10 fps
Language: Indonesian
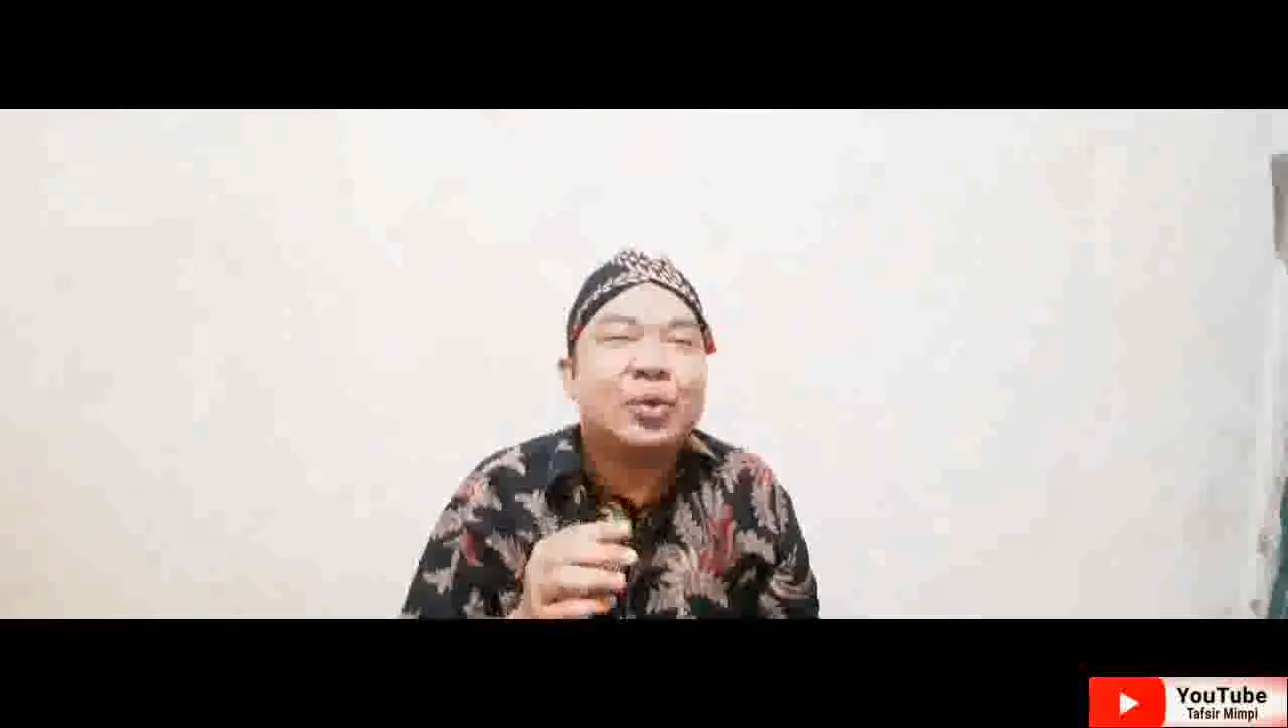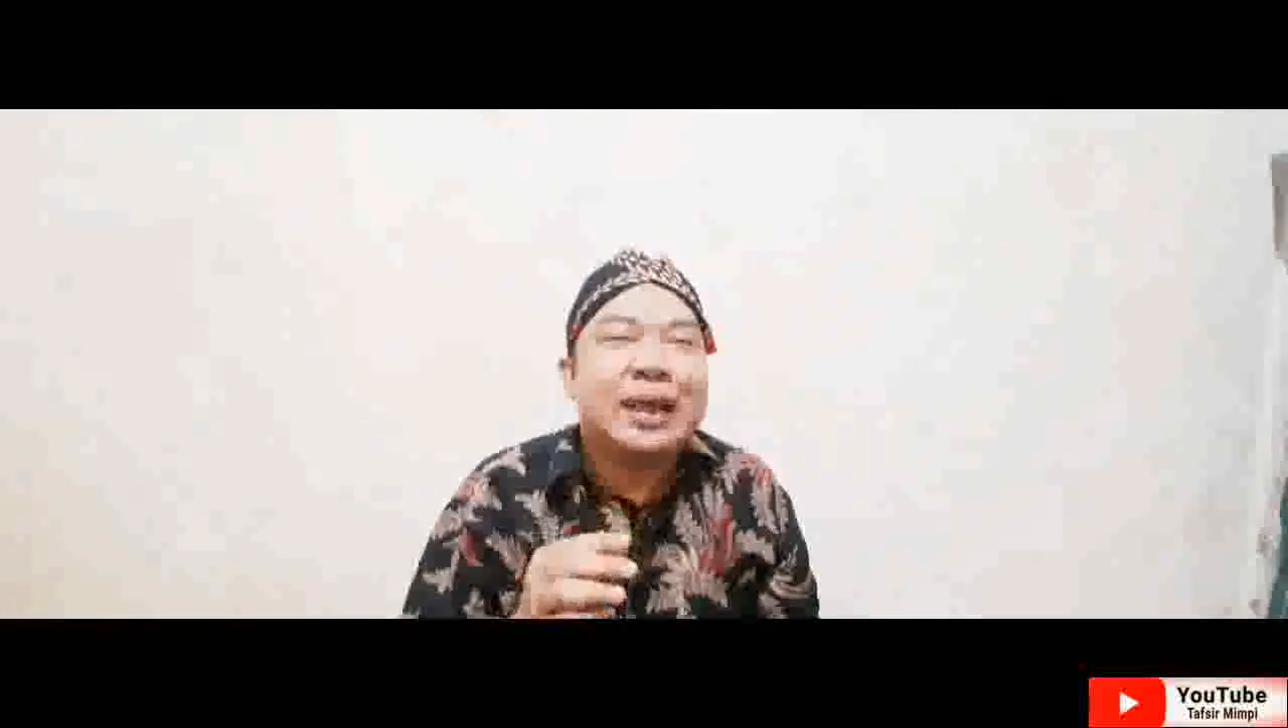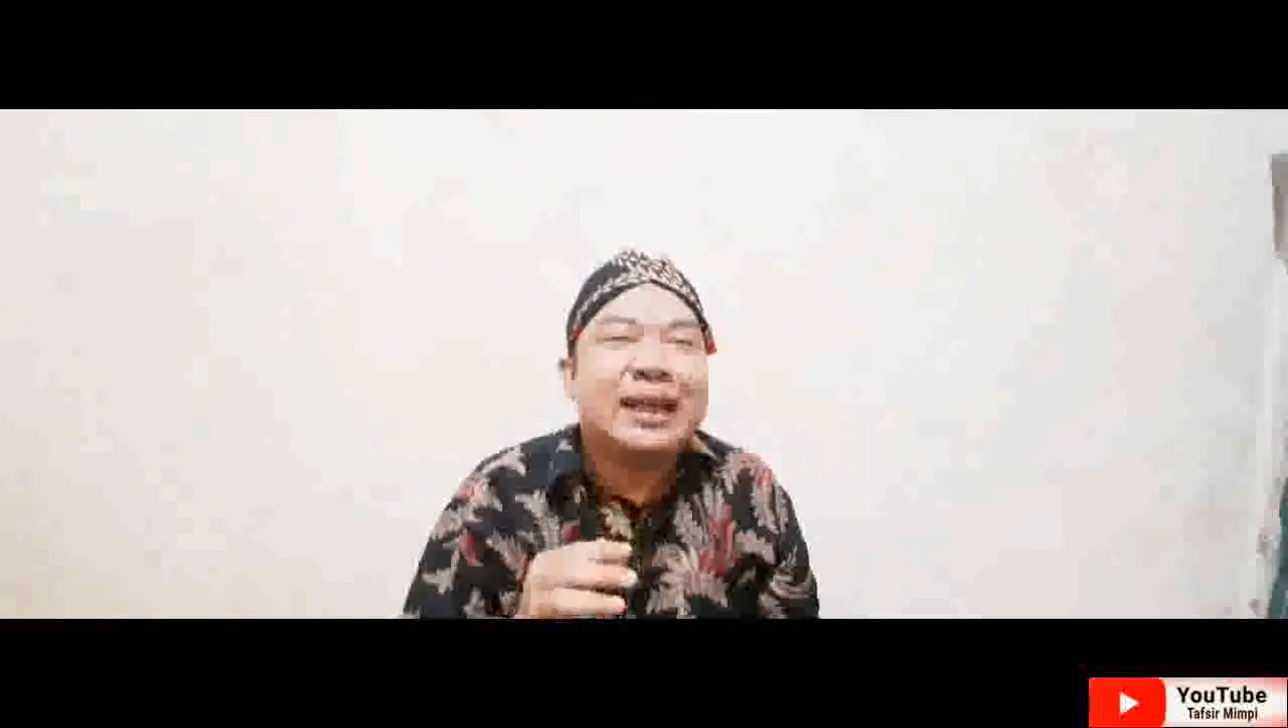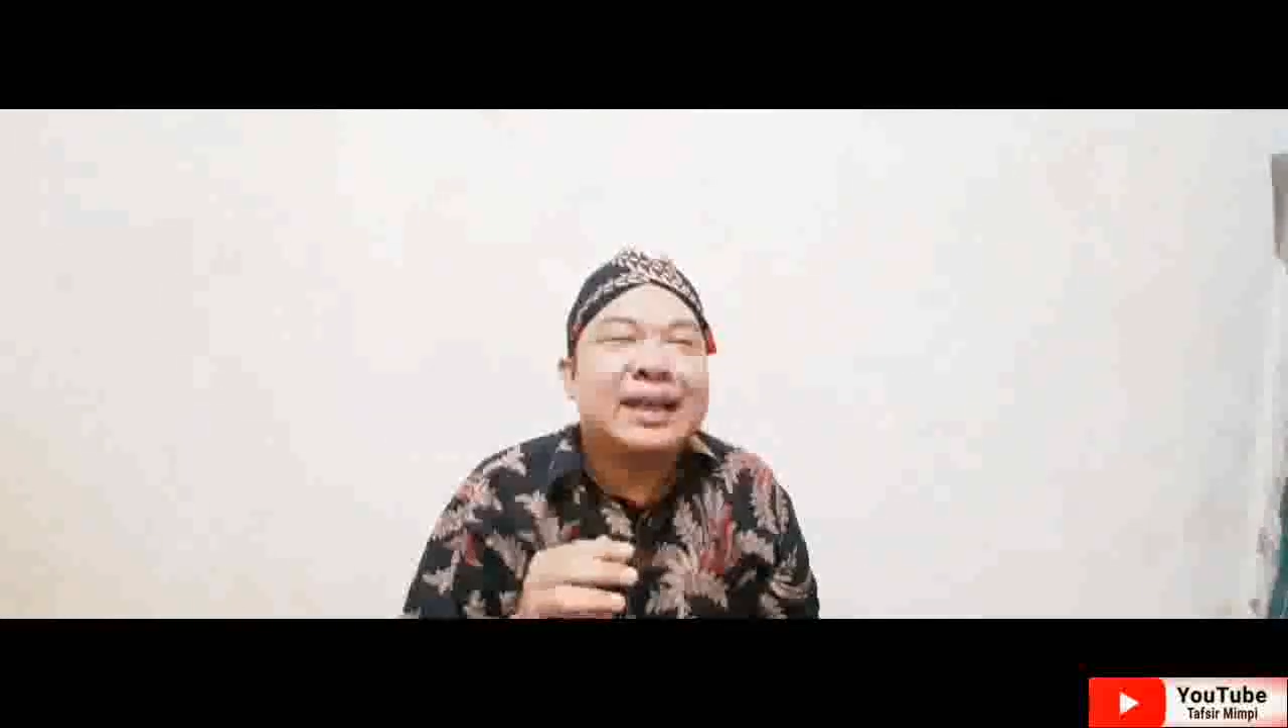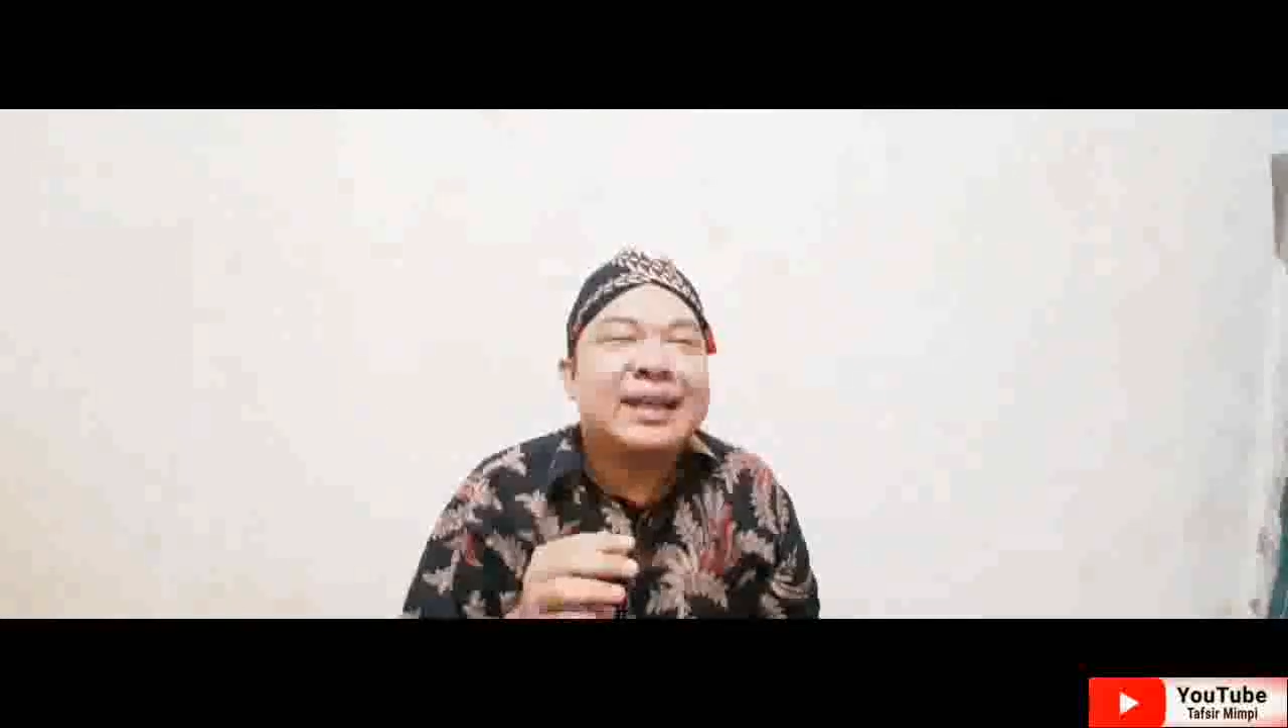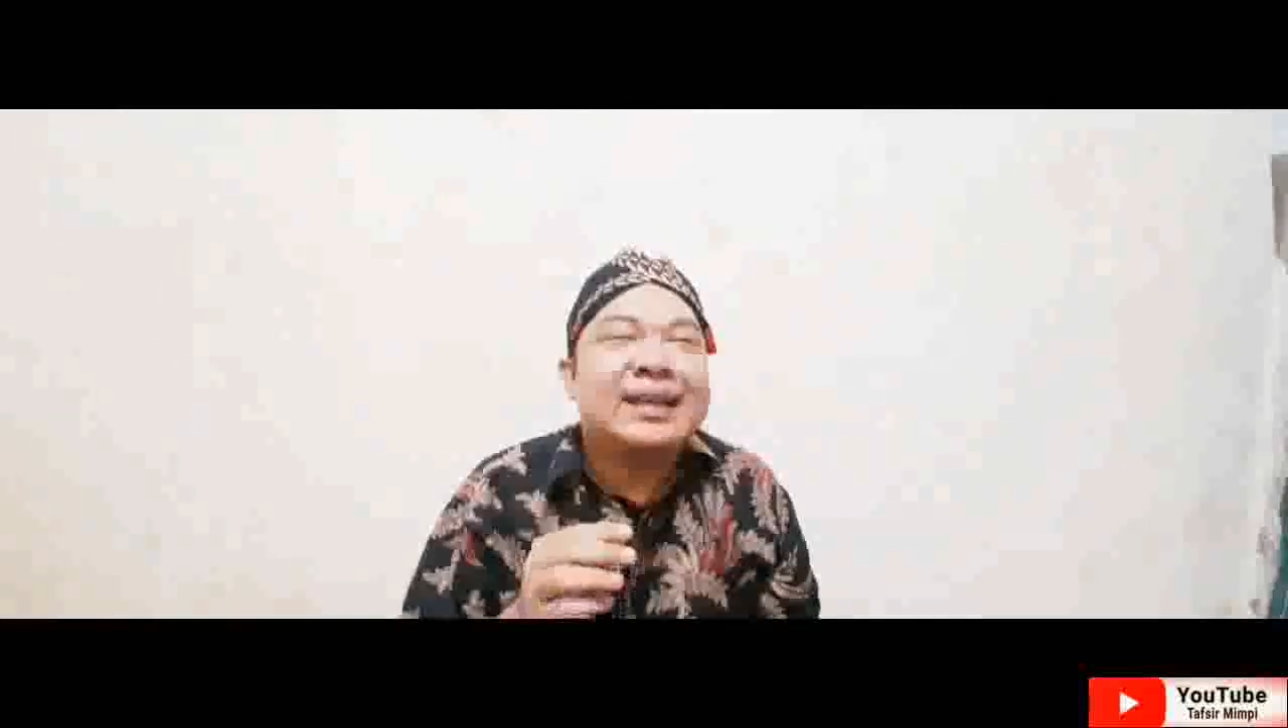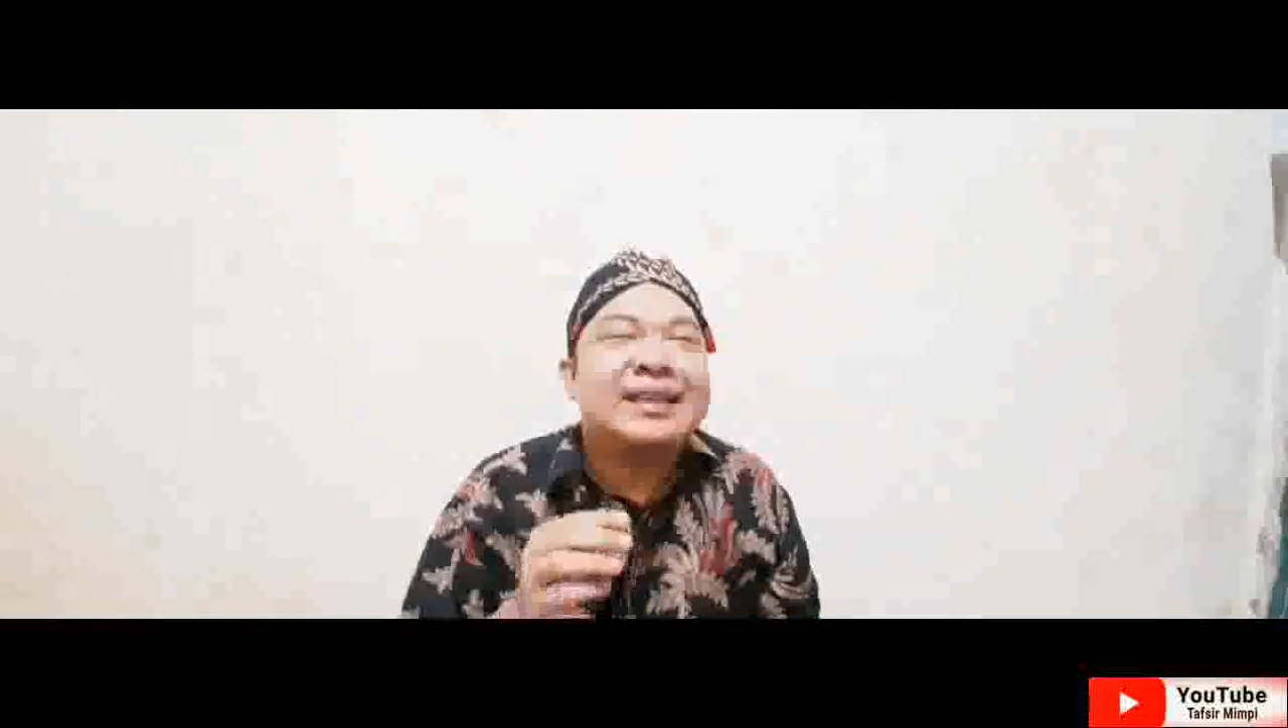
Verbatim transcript: ular